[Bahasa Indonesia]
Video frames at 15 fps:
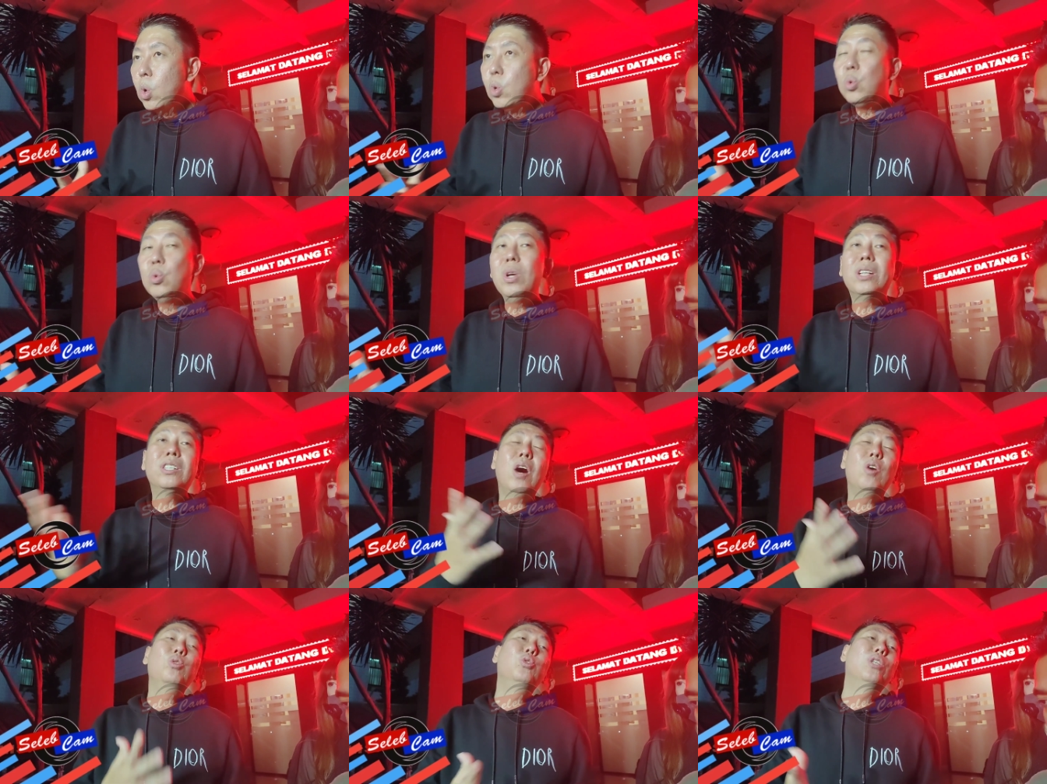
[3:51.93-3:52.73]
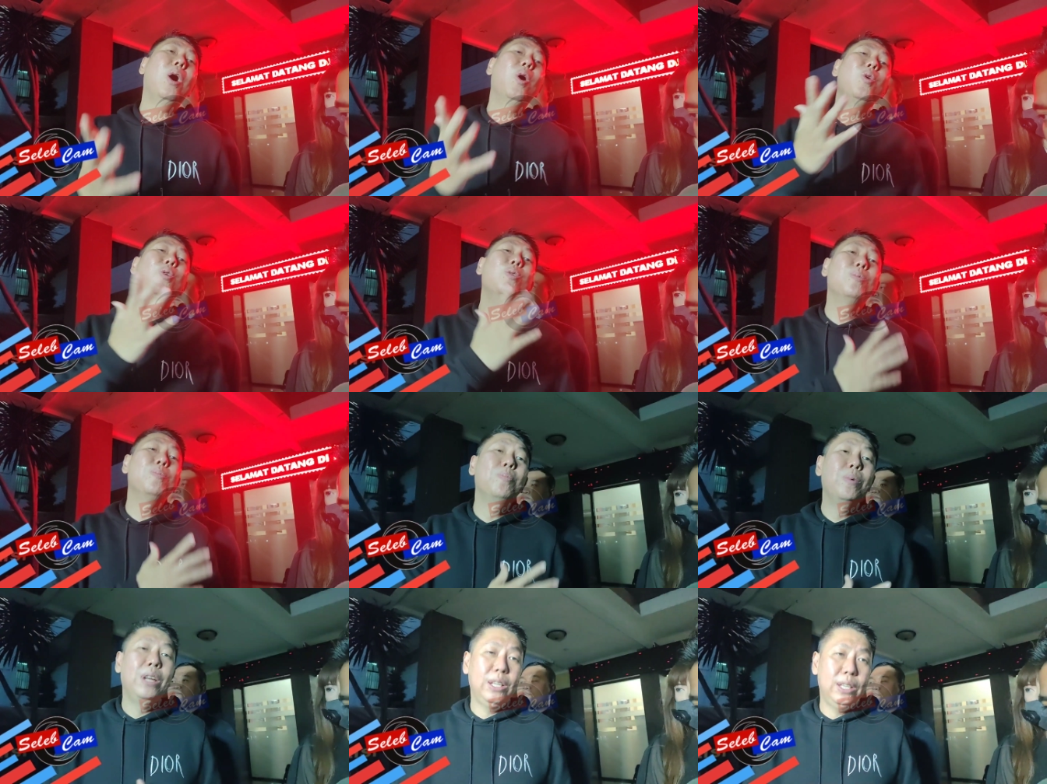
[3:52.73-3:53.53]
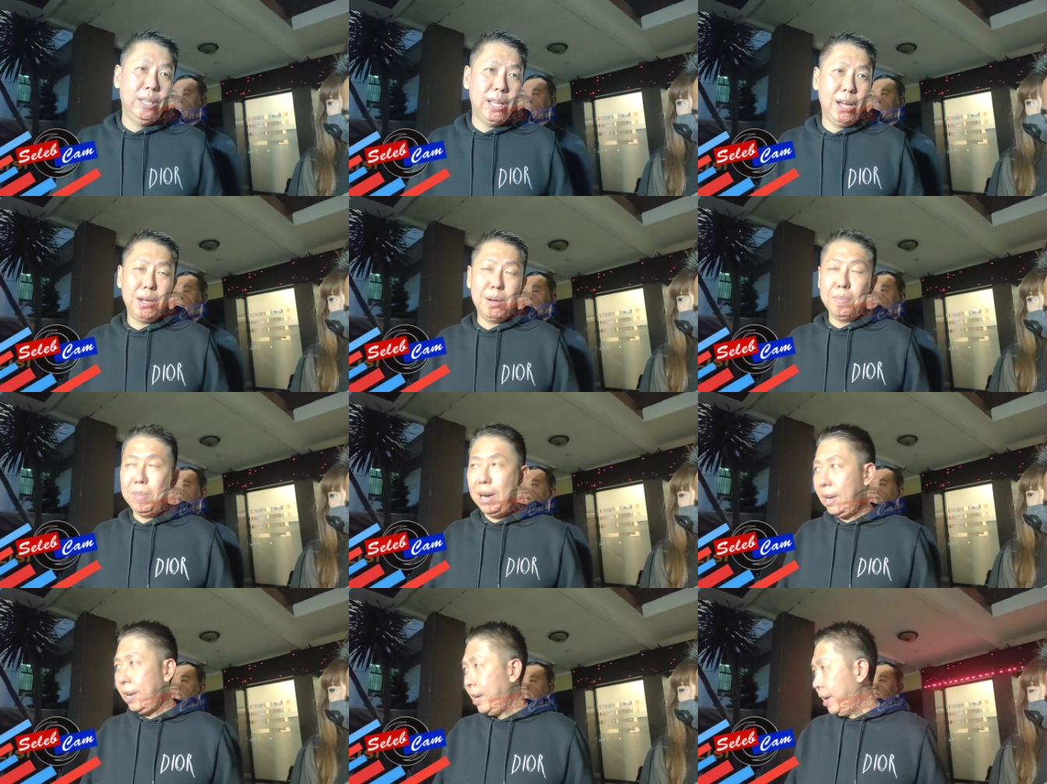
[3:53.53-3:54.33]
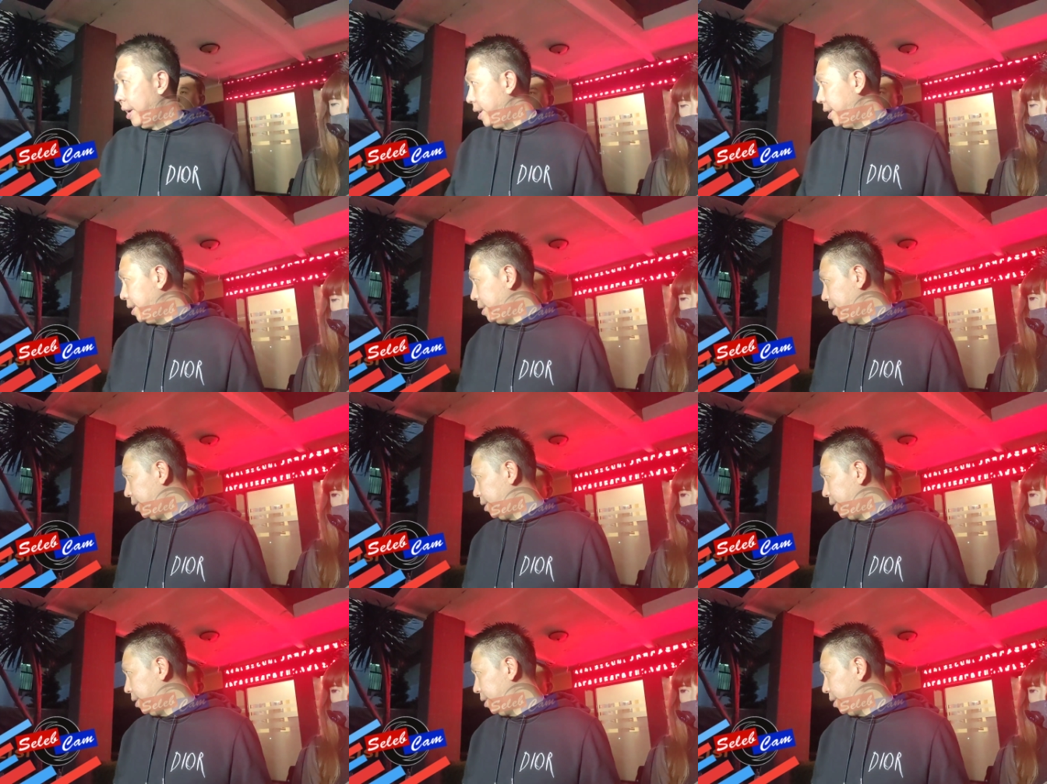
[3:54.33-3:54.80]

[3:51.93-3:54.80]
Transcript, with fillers: sudah tahun-tahun yang kemarin,